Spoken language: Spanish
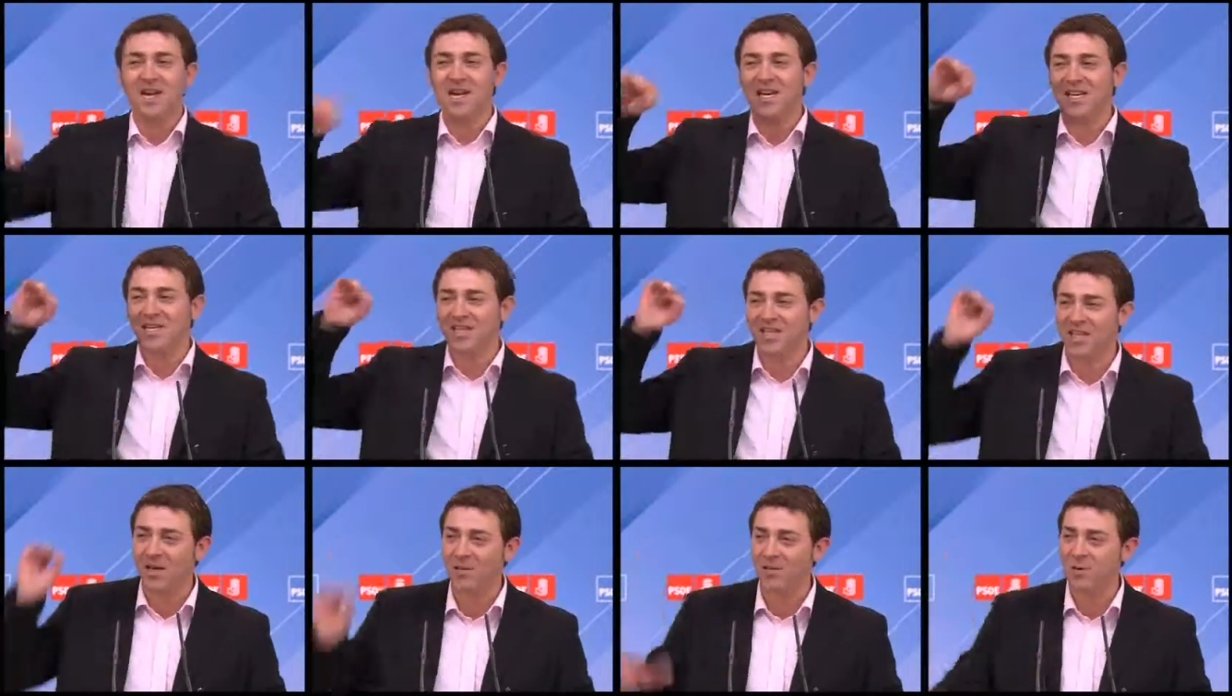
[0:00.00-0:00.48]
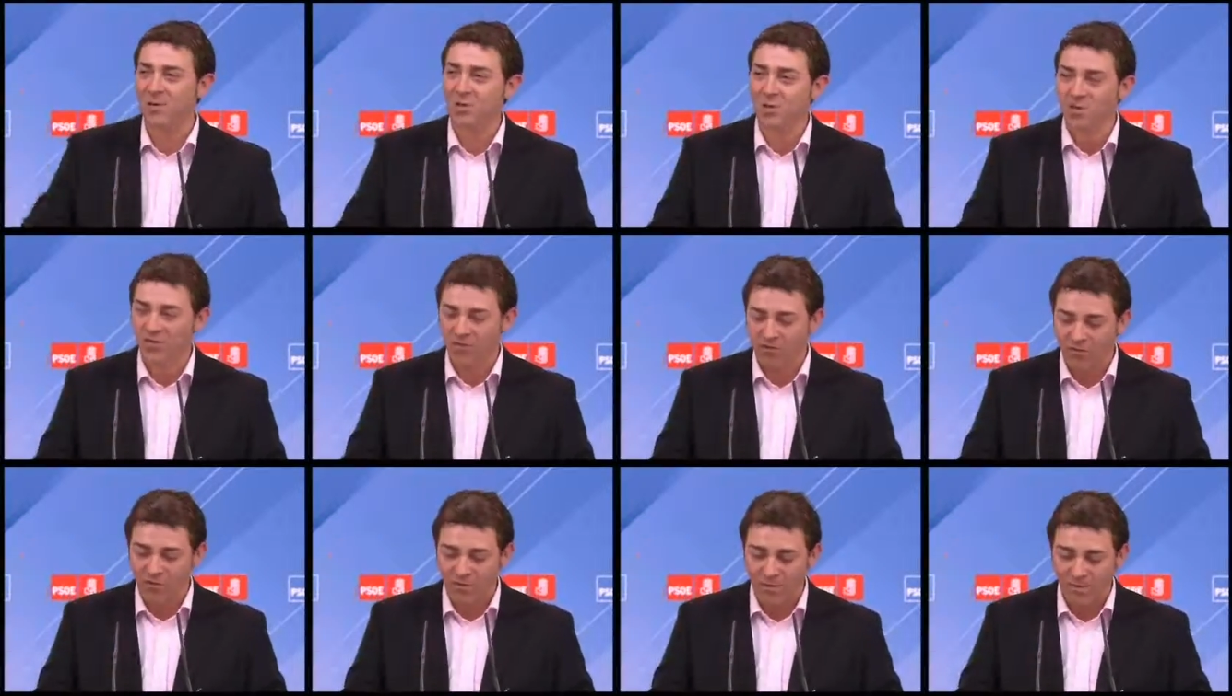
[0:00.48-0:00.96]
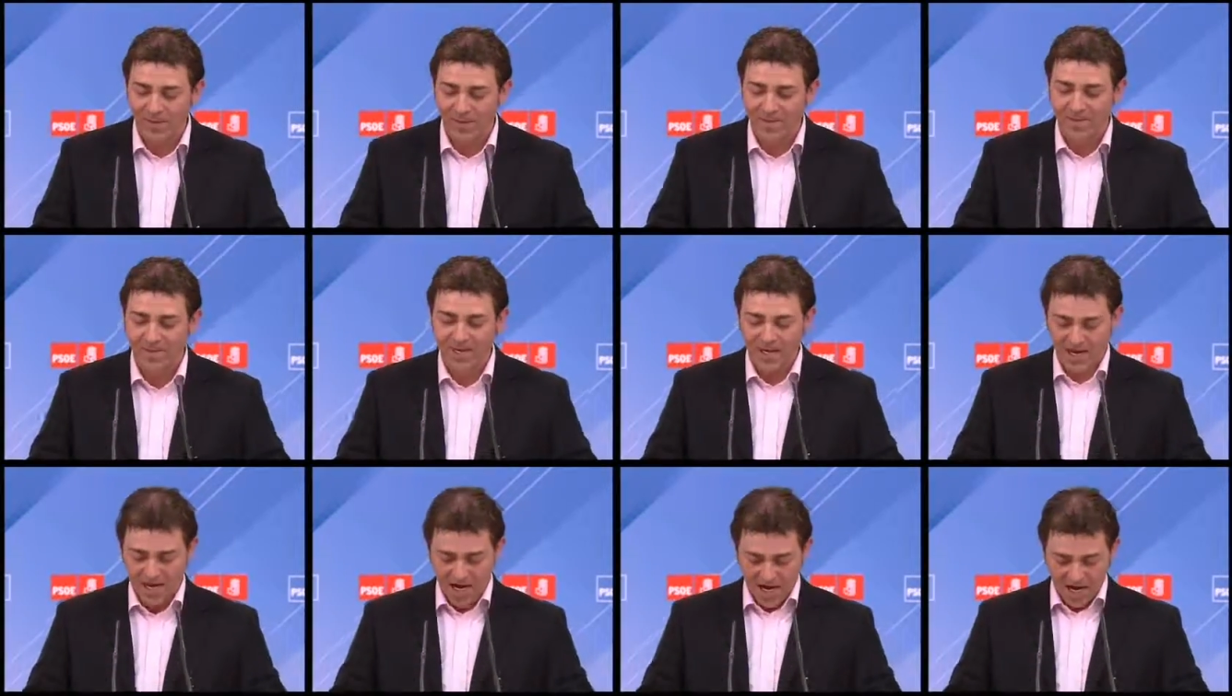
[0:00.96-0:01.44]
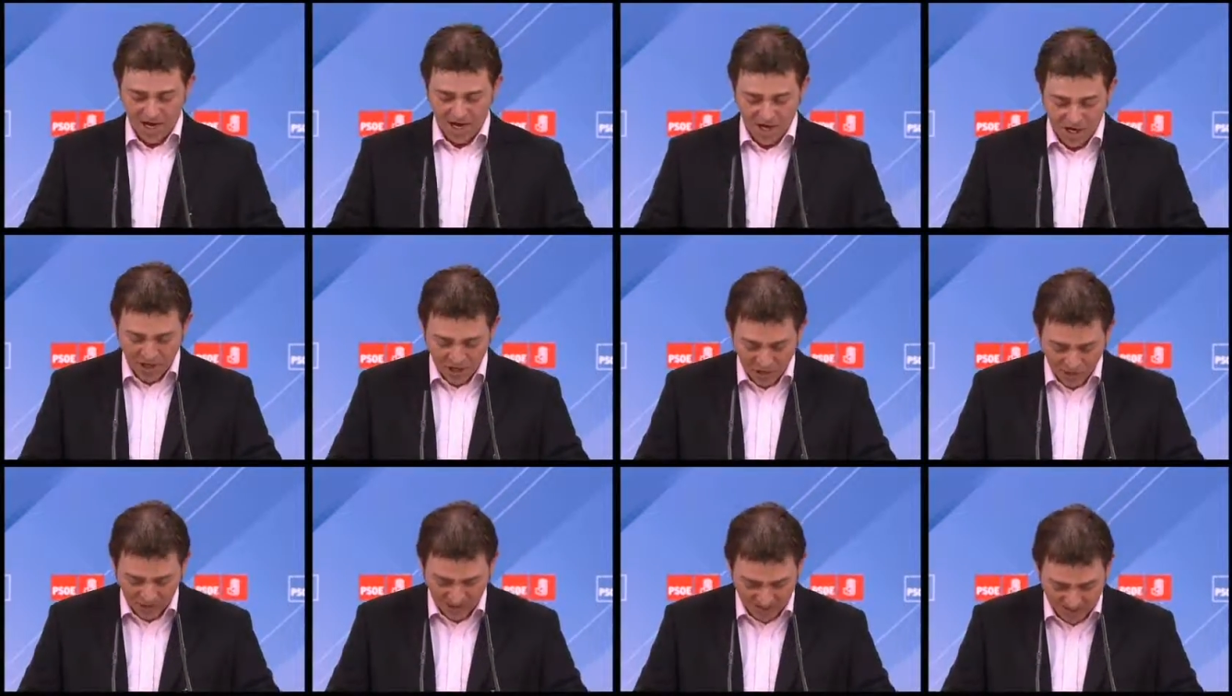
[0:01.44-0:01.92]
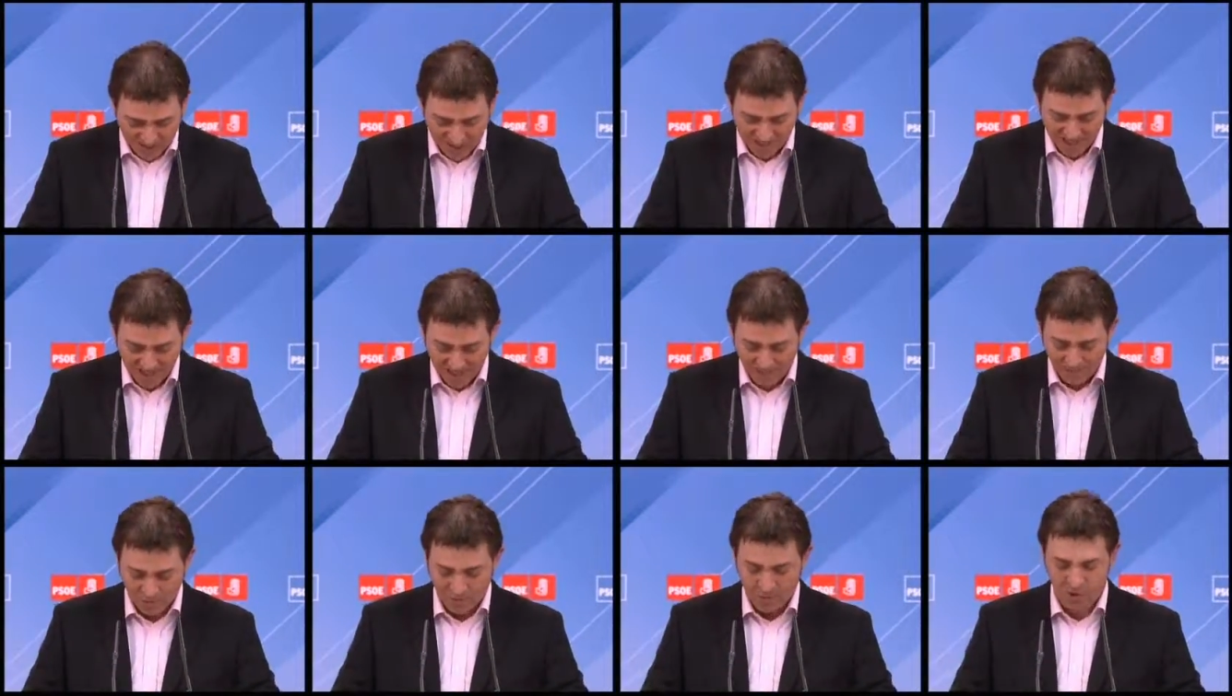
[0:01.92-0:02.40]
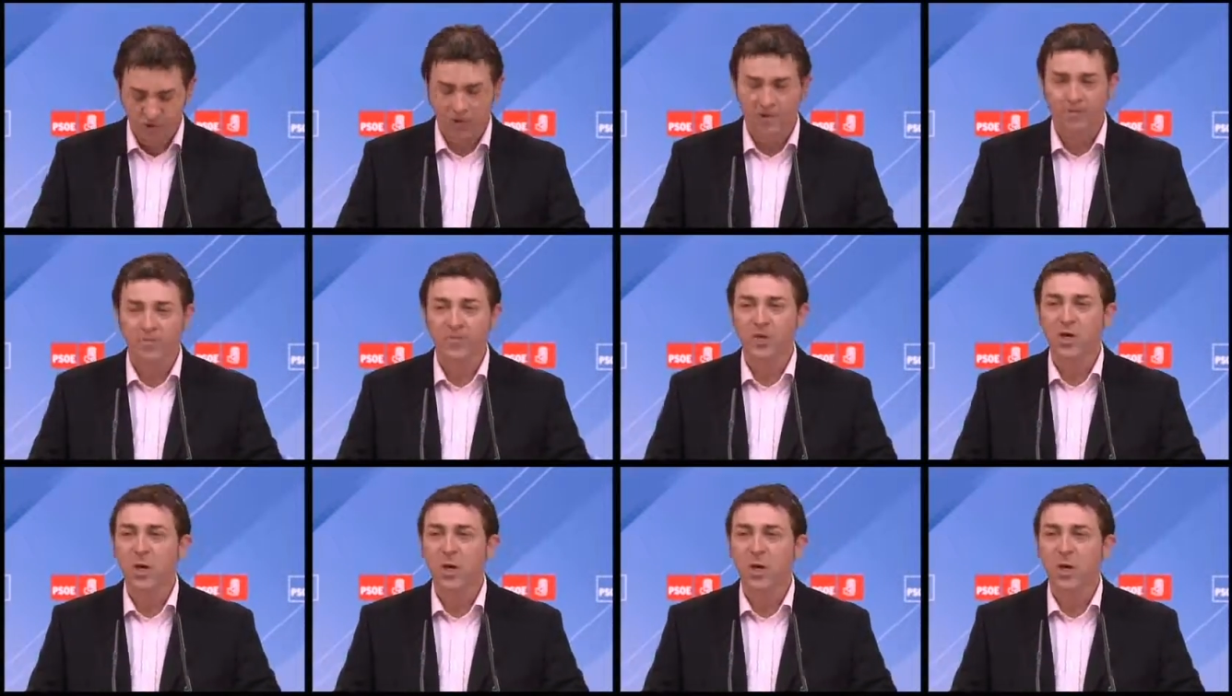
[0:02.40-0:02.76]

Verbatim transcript: ni estamos conformes, ni nos resignamos.